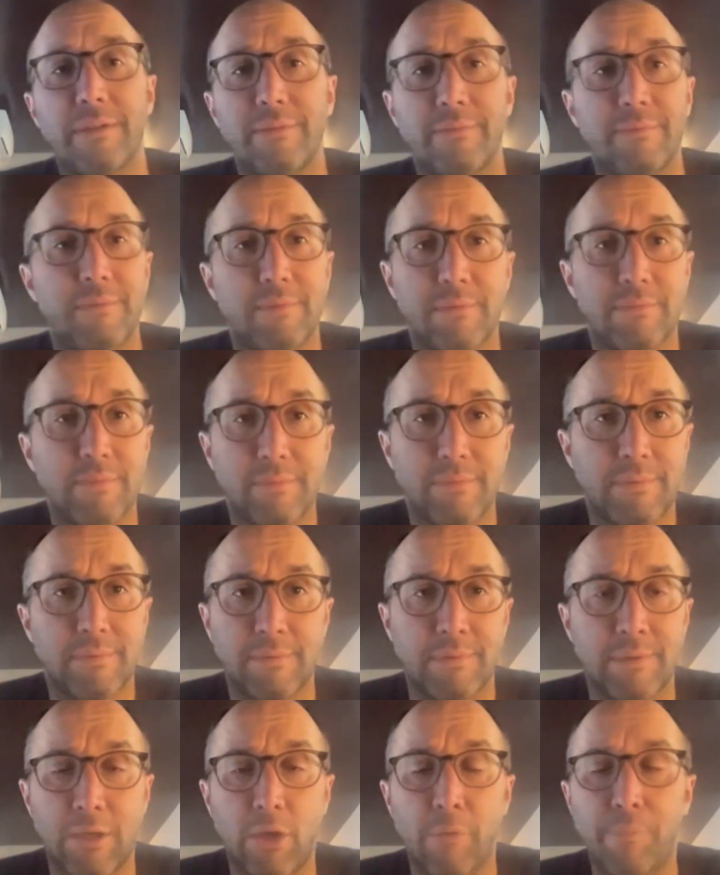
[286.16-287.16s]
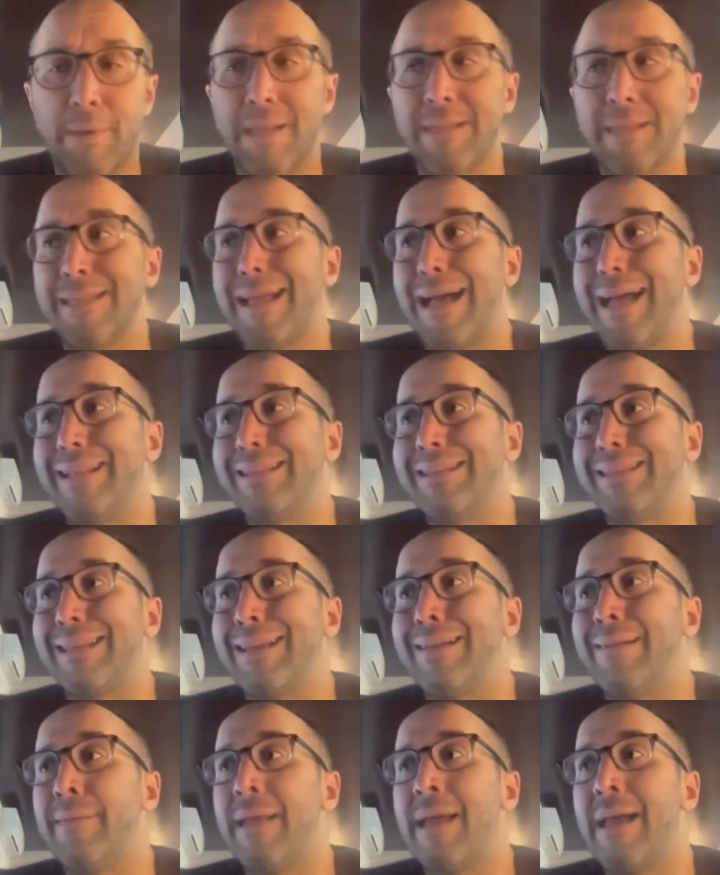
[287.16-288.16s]
del, dell'opera di
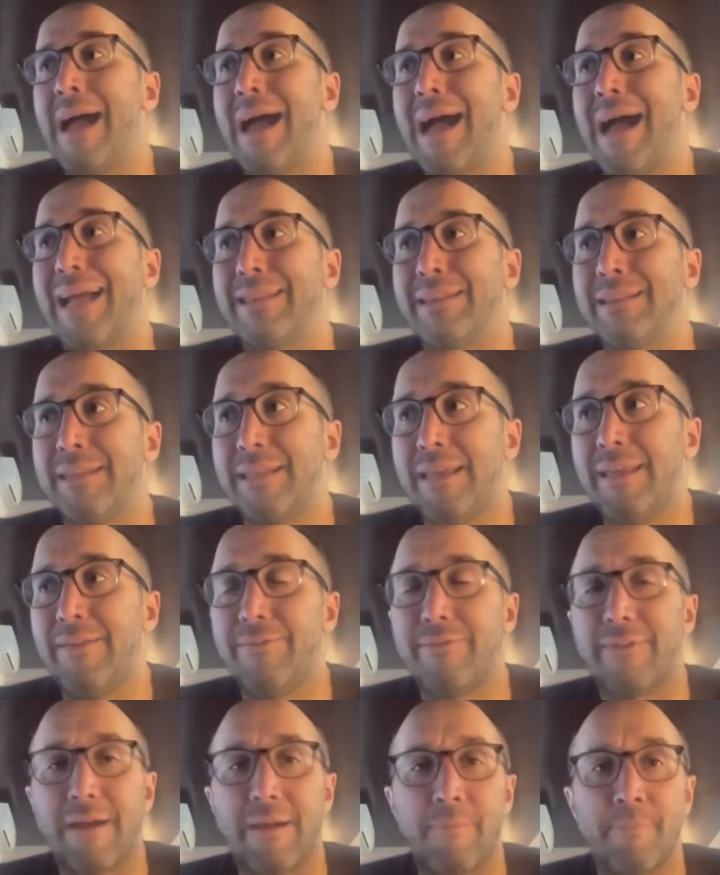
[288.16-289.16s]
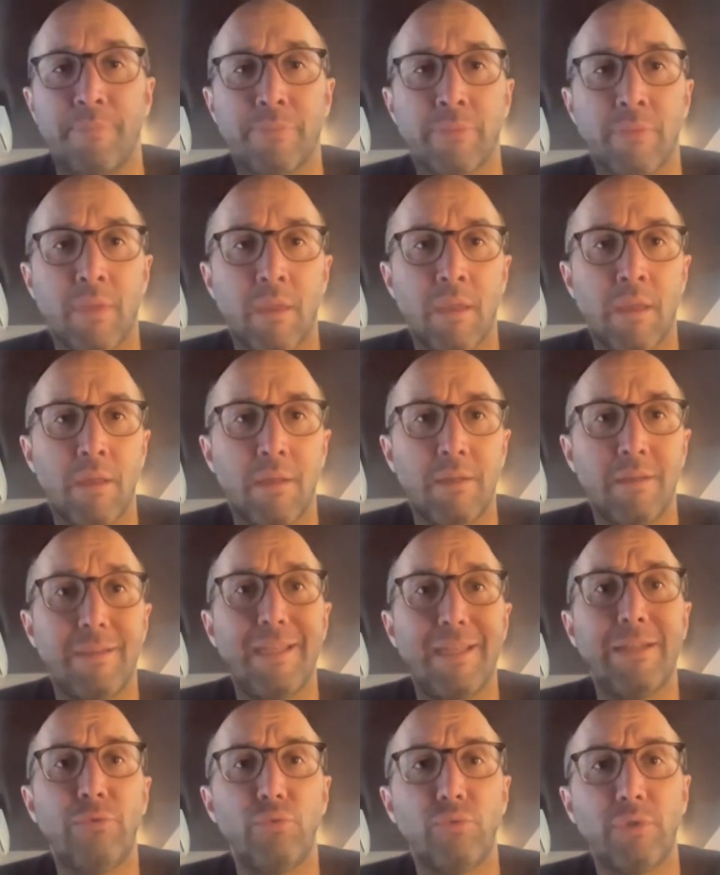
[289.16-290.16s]
Dante, attiva,
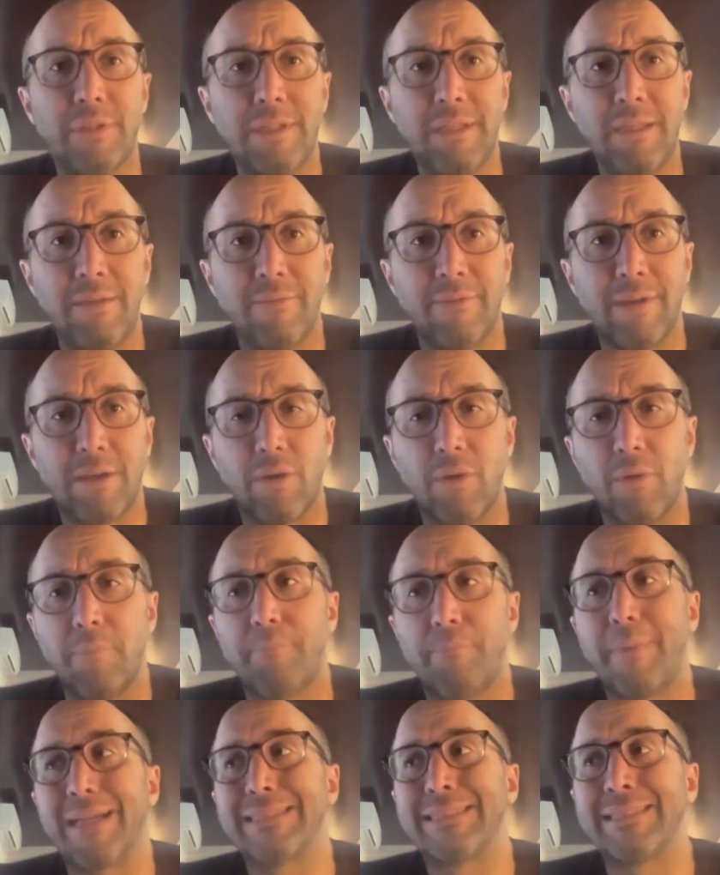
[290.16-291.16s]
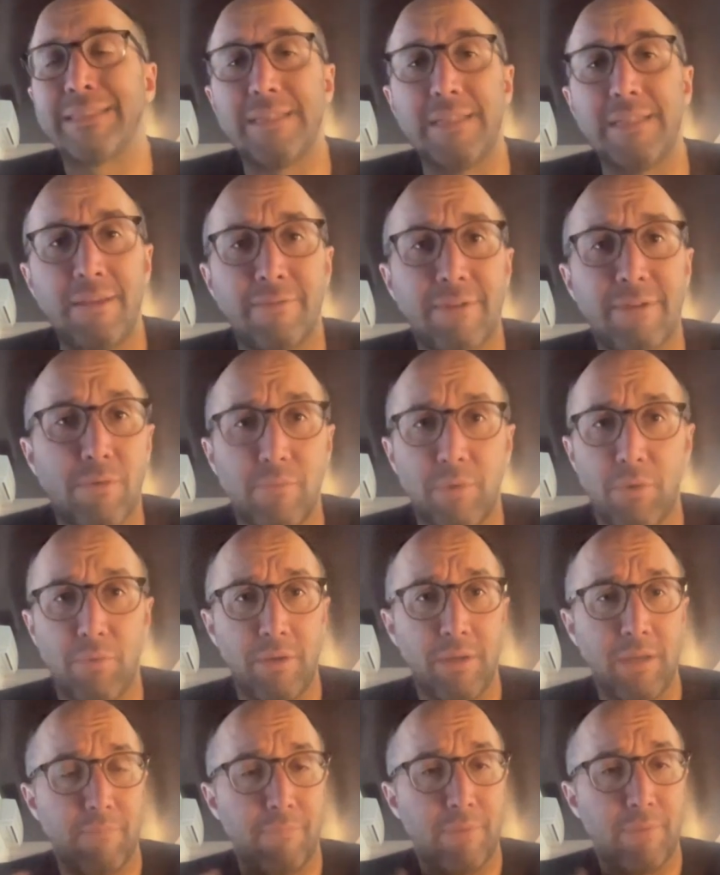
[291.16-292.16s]
deduttiva, non passiva, come
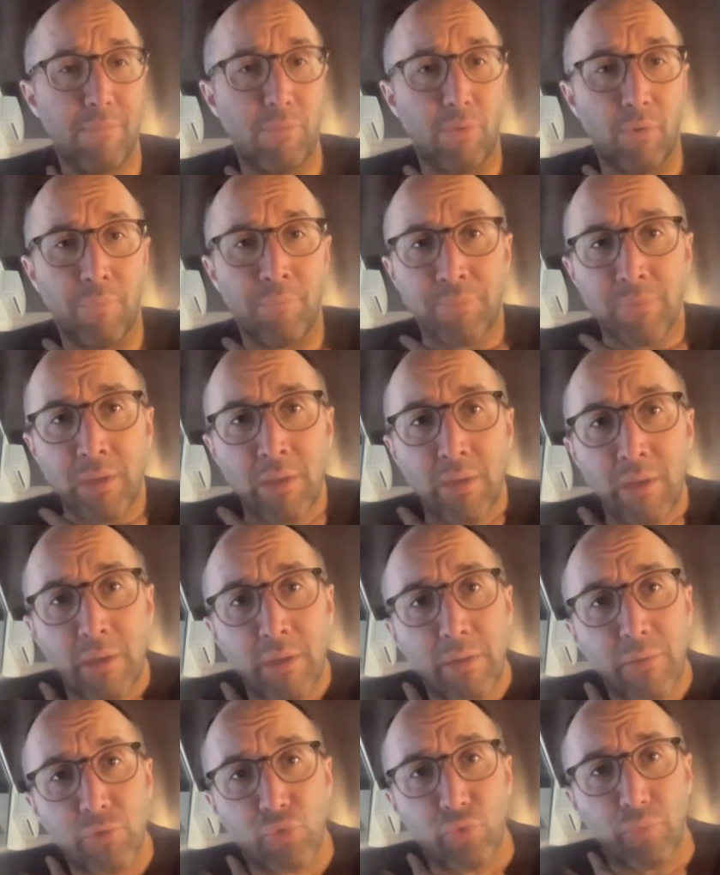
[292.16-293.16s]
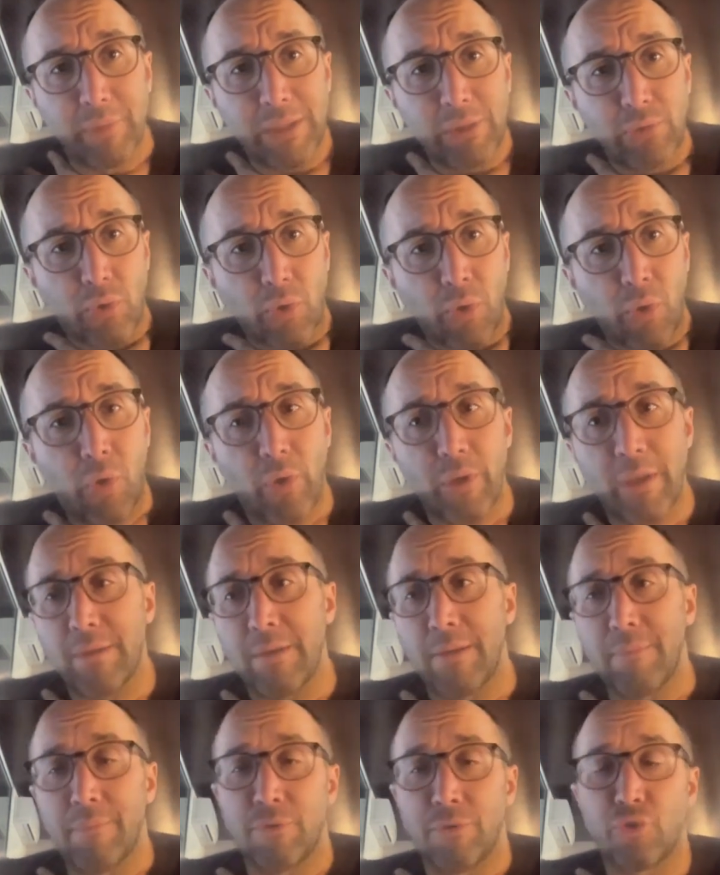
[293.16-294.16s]
quella che abbiamo subito
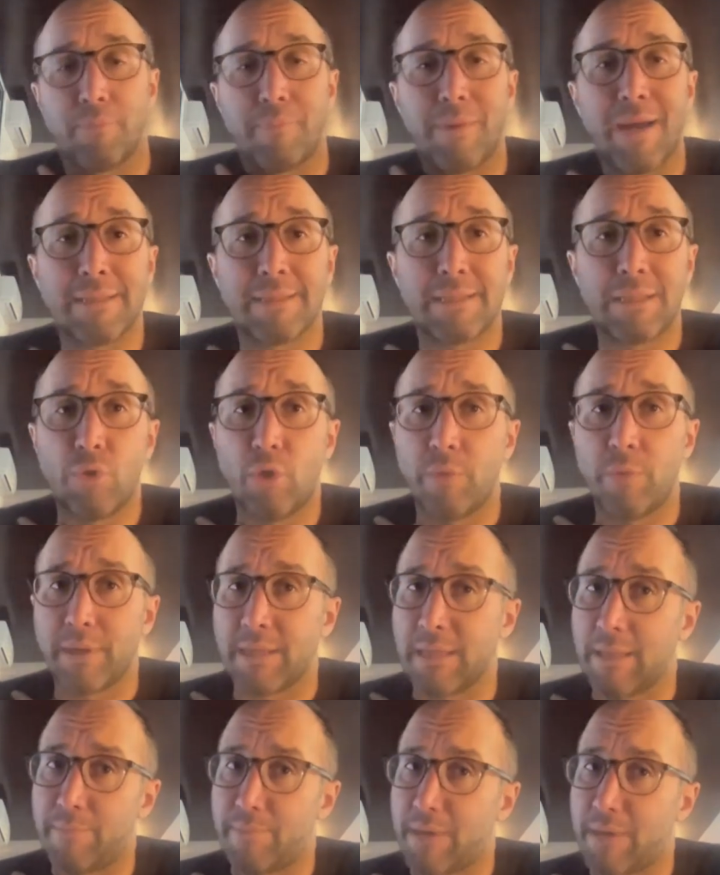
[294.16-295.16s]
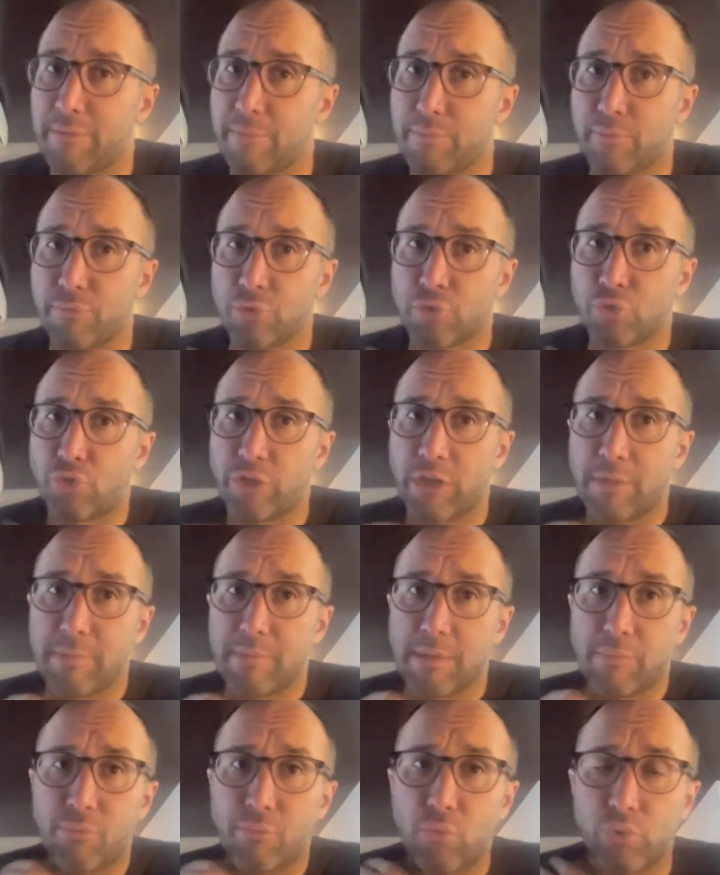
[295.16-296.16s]
noi, la maggior parte di noi, perché bravi professori ne
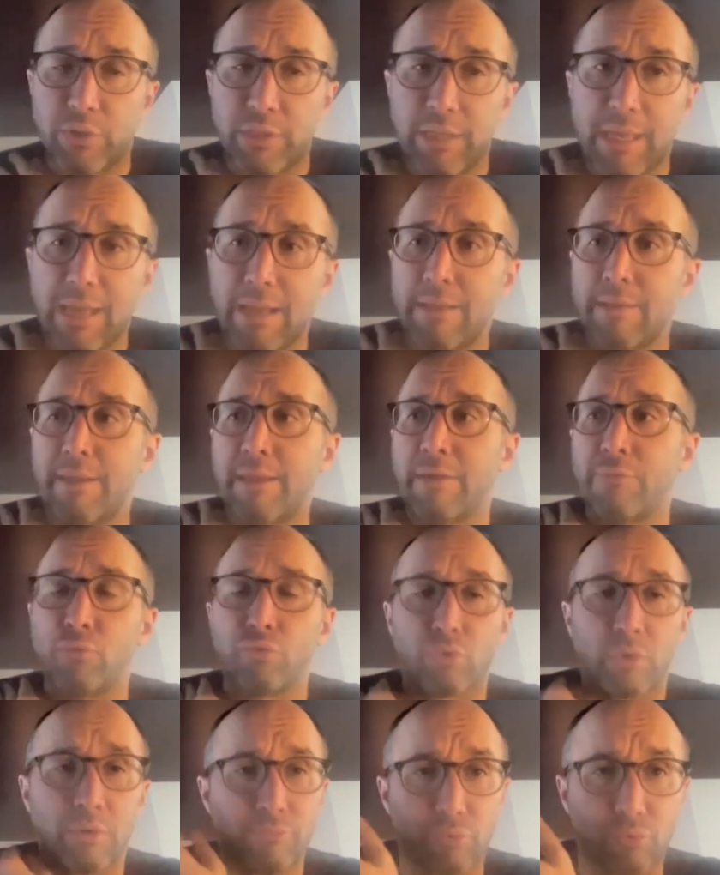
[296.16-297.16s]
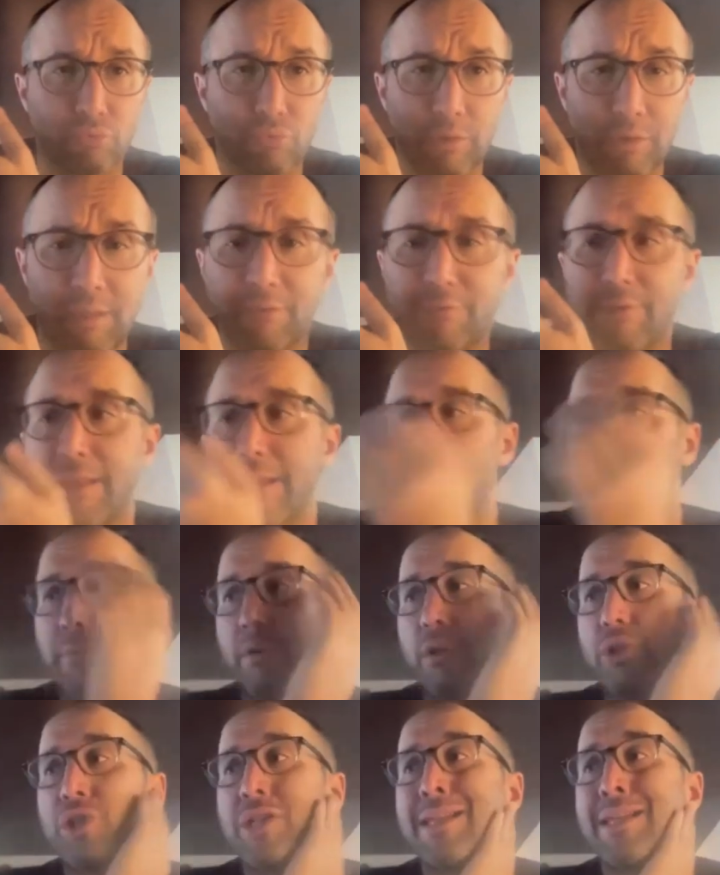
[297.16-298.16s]
abbiamo avuti, eh, chi ha avuto la fortuna di averlo,
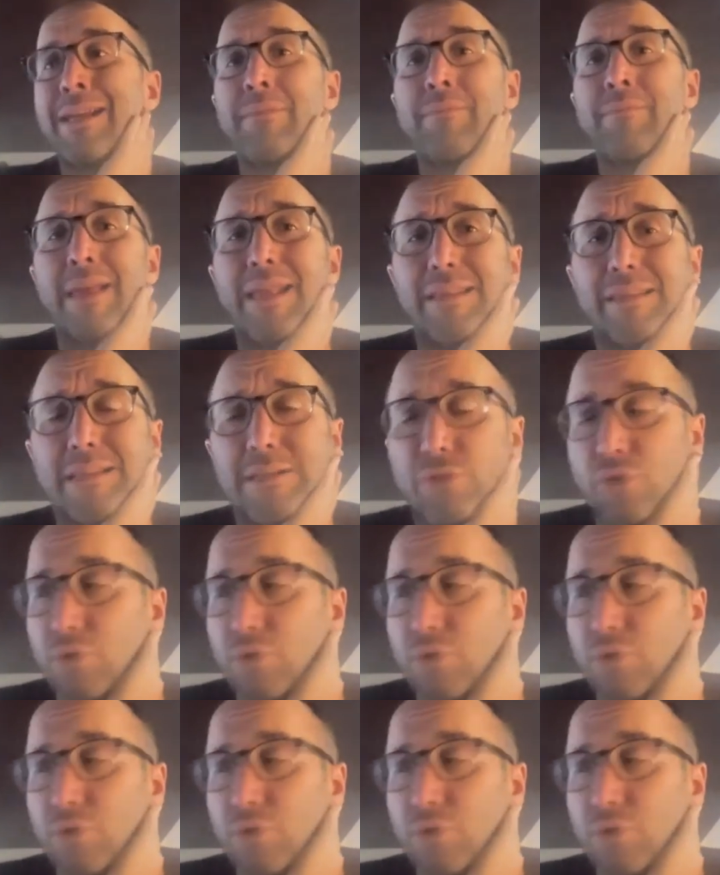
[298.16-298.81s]
però generalmente,